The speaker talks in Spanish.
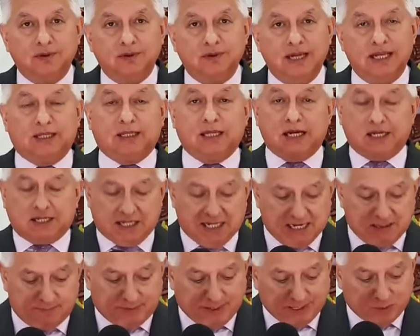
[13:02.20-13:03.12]
Y
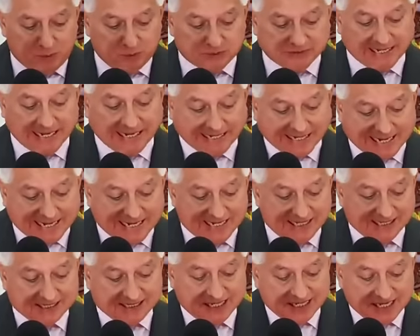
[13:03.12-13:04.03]
tercera pregunta,
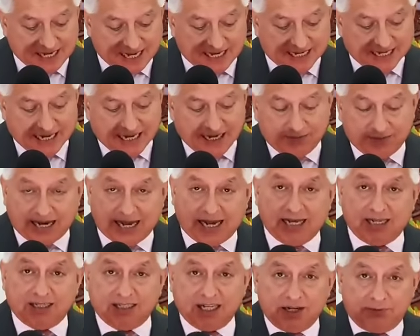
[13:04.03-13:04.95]
¿qué señal
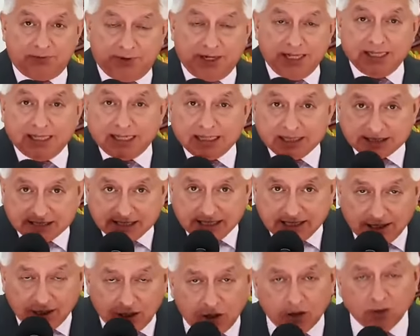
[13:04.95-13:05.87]
habrá del fin del
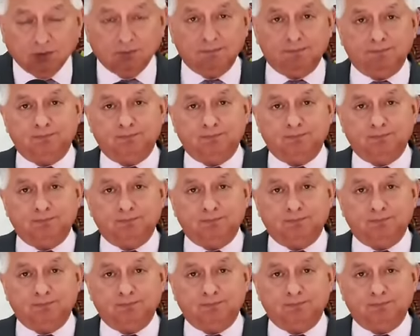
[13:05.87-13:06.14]
siglo?